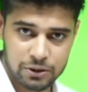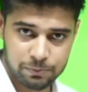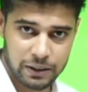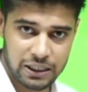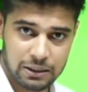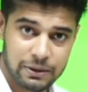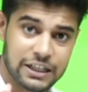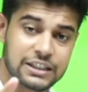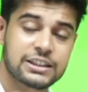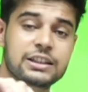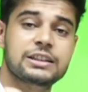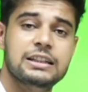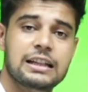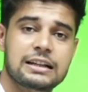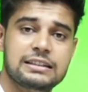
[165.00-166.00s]
पढ़ने में कितने
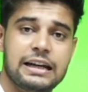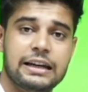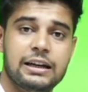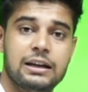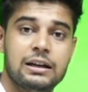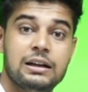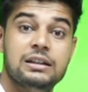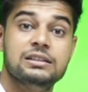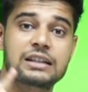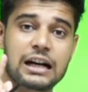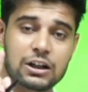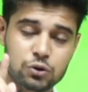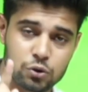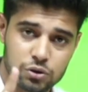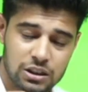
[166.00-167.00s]
दिन लग जाएंगे
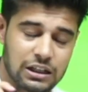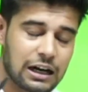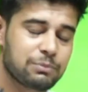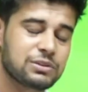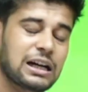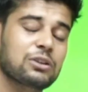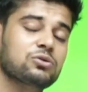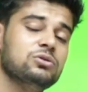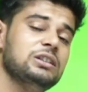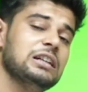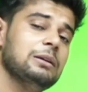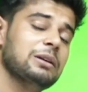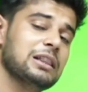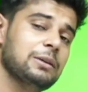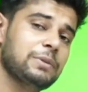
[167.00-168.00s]
400 दिन अब 400 दिन का
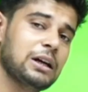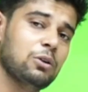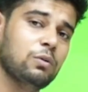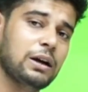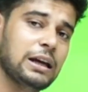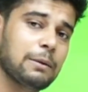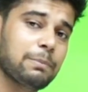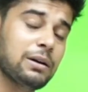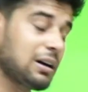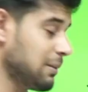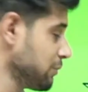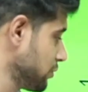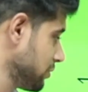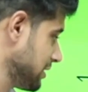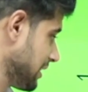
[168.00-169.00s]
मतलब क्या हुआ यहाँ पे
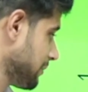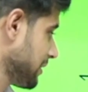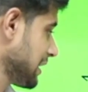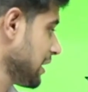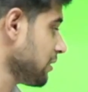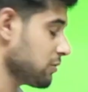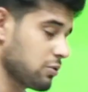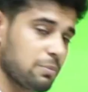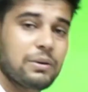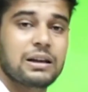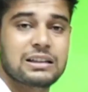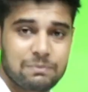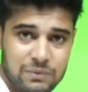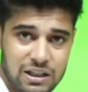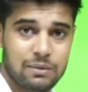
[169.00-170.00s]
हमको जरा बताओ तो मेहनत
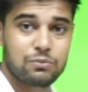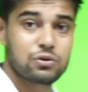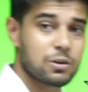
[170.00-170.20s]
अपना कमजोर